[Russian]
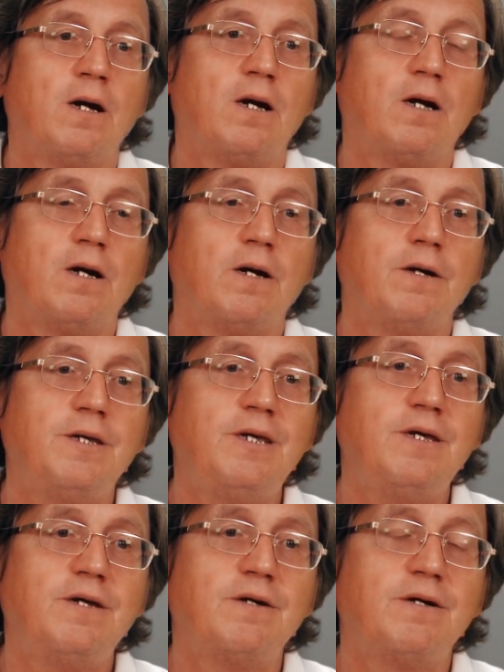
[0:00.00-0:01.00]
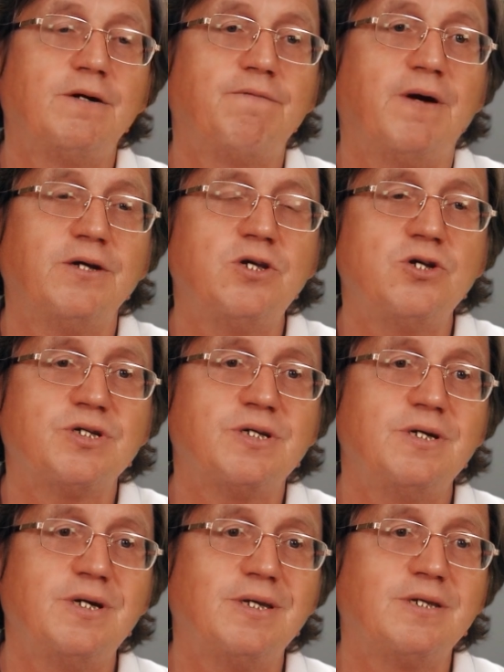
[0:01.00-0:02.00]
Э, и э,
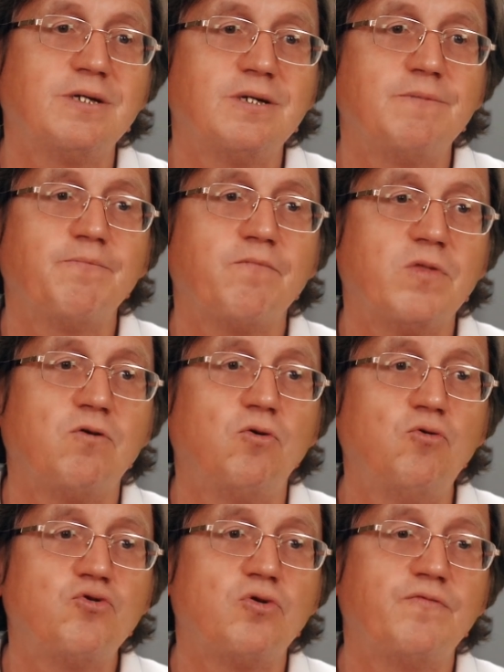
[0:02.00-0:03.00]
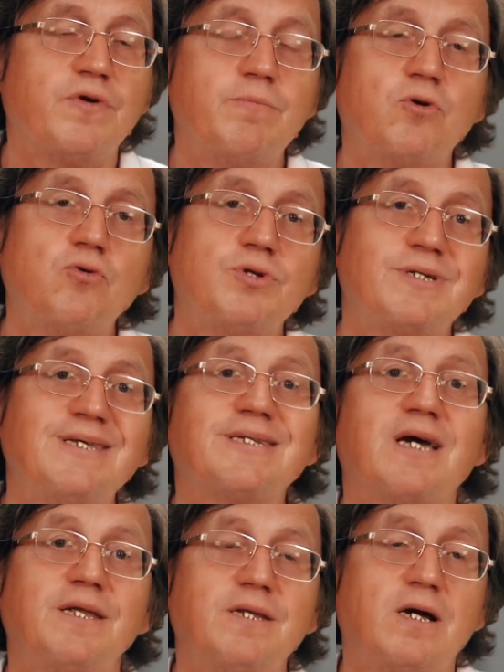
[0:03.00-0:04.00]
фактически это луч, он формируется
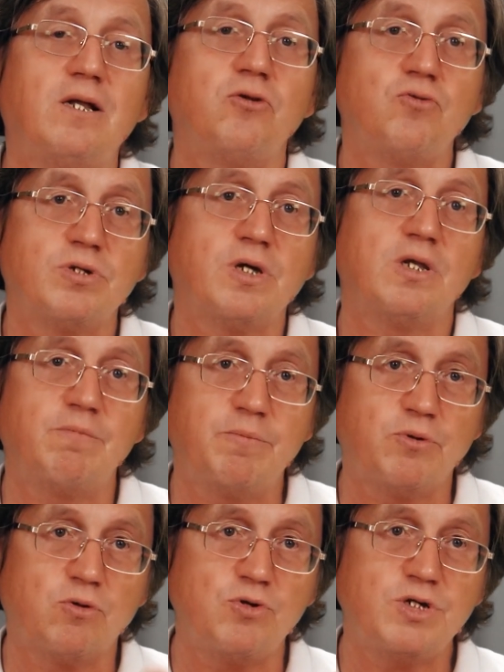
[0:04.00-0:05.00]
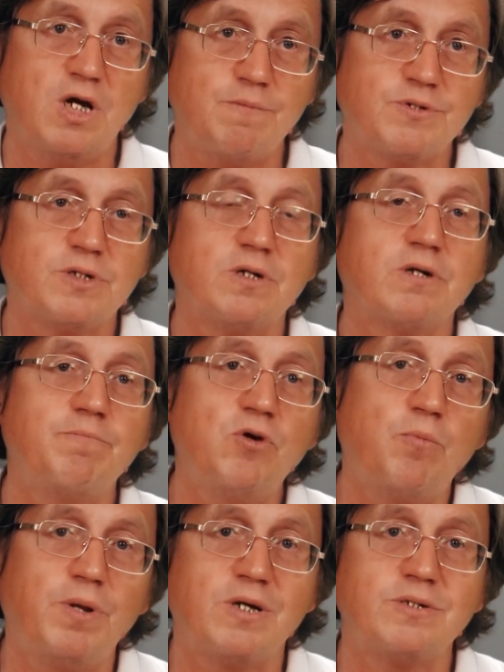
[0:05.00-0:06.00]
из канала. То есть, когда мы подключаемся к
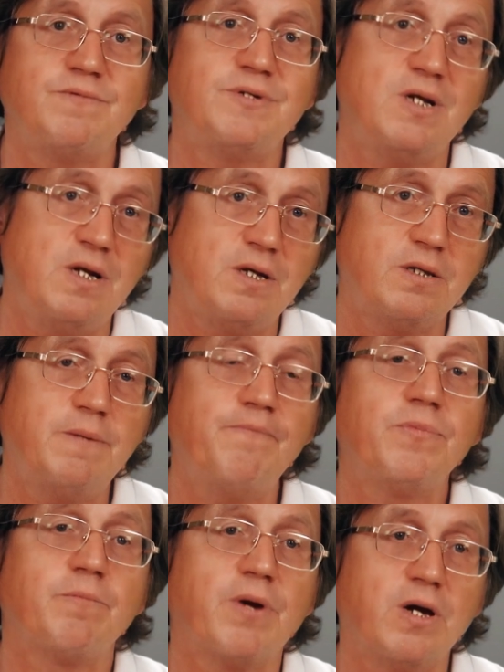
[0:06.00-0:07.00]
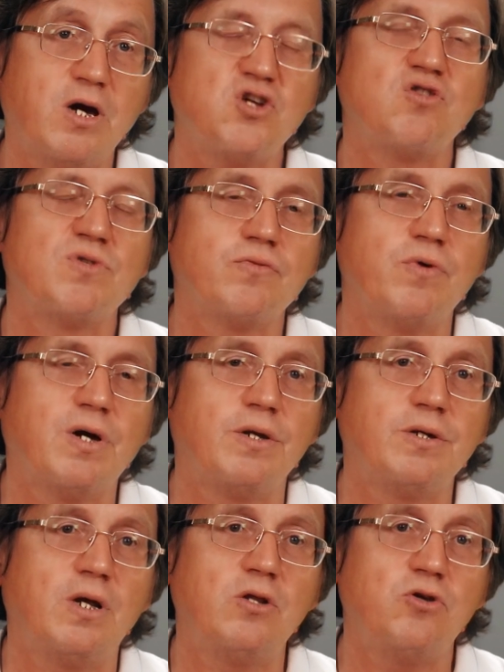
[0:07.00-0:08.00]
биоплазной вселенной, прокачиваем свой
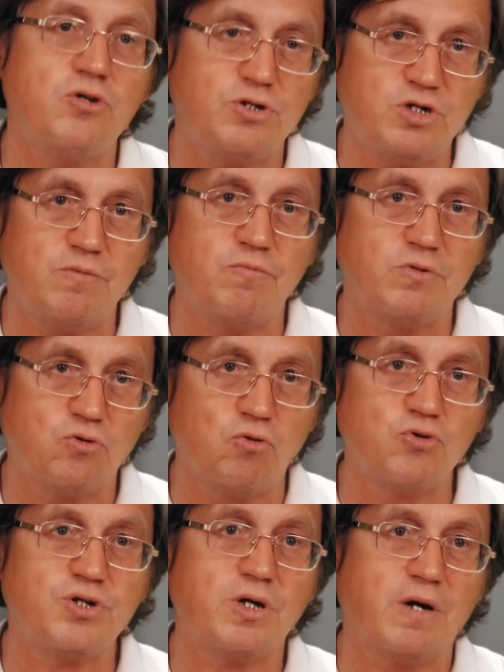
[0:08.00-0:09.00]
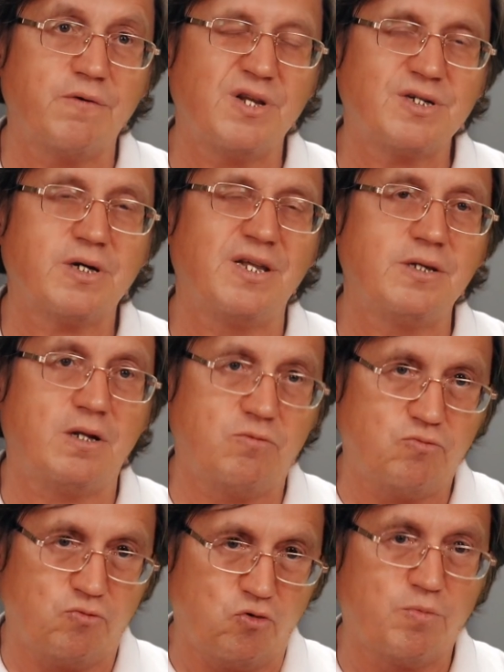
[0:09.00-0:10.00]
канал, и чем толще, как говорится,
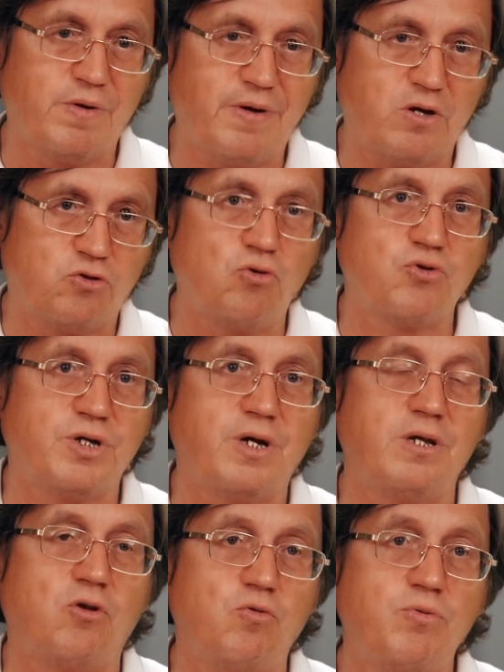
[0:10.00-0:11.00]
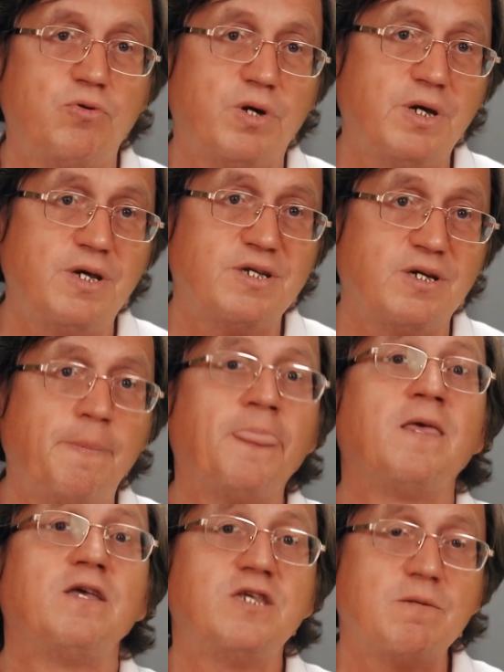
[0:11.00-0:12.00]
канал, грубо говоря, толще канал у биоэнергетика,
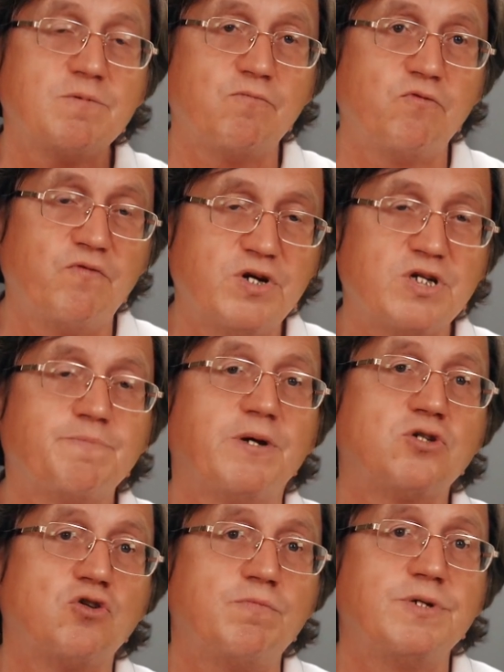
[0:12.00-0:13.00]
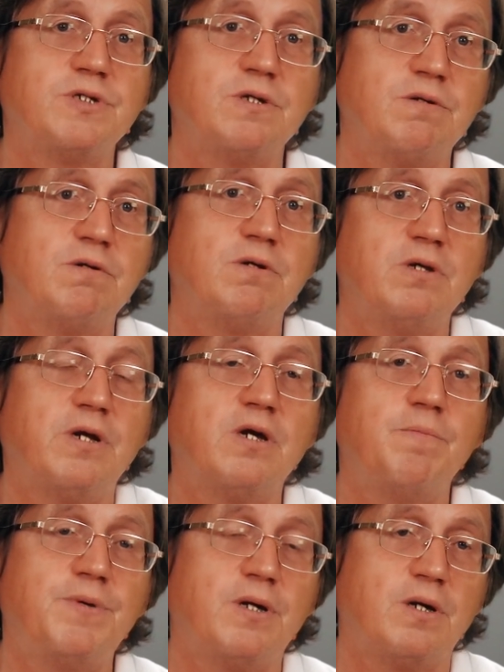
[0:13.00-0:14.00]
тем выше способности
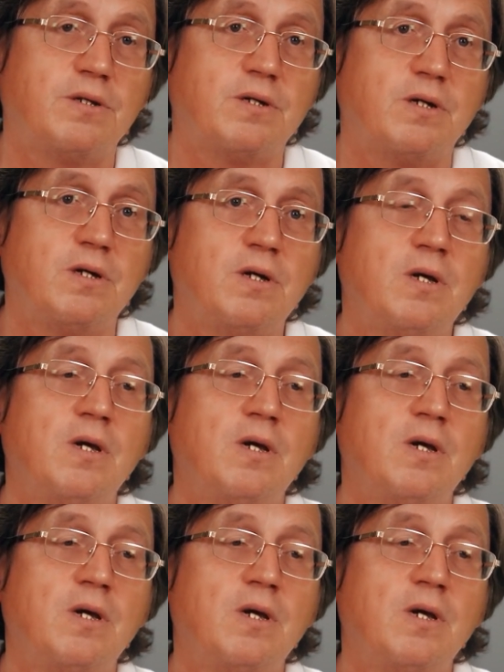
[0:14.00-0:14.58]
энергооператора.